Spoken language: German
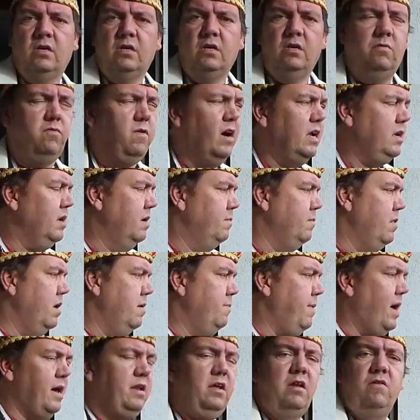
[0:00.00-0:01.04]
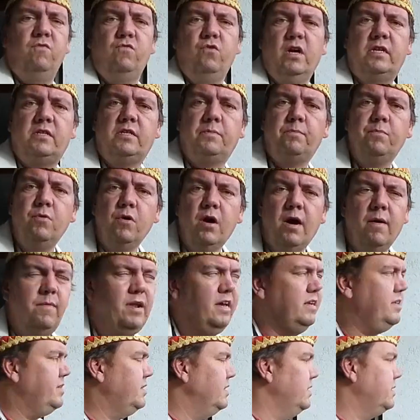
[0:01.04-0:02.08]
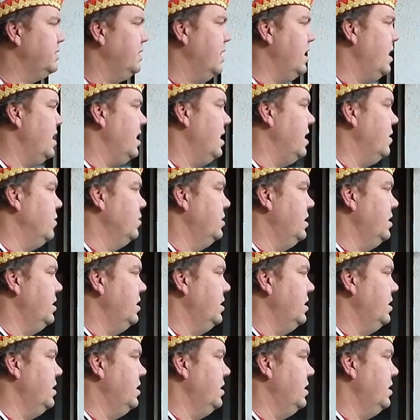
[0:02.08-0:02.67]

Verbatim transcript: ich war dann mal bei den Würzburm letztes Jahr